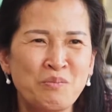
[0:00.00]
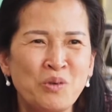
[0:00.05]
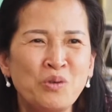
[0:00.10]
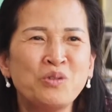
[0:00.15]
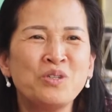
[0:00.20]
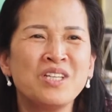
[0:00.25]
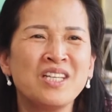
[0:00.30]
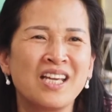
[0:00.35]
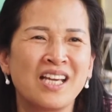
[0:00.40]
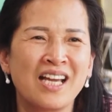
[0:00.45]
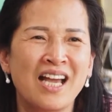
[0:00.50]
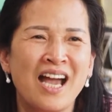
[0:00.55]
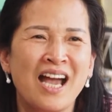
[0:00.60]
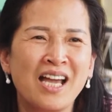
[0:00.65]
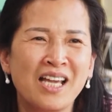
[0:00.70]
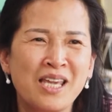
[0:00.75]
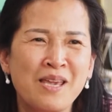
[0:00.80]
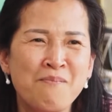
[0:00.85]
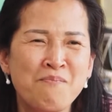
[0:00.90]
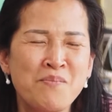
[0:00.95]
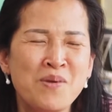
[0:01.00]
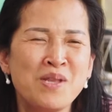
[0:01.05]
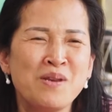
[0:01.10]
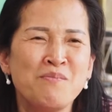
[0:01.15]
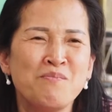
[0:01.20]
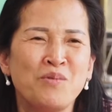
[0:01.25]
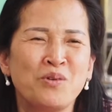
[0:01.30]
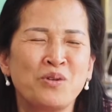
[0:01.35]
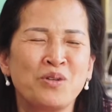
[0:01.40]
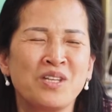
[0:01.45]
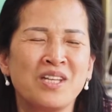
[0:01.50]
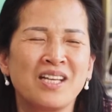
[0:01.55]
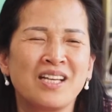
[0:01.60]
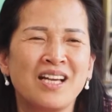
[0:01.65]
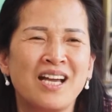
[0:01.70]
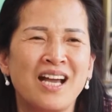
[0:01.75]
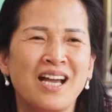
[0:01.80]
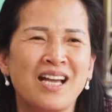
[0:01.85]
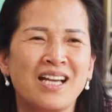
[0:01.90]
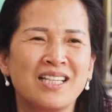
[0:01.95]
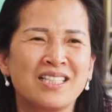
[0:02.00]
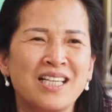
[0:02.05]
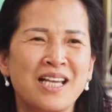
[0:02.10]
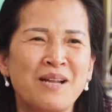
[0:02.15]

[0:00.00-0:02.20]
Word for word: 모르니까 깊이는 모르니까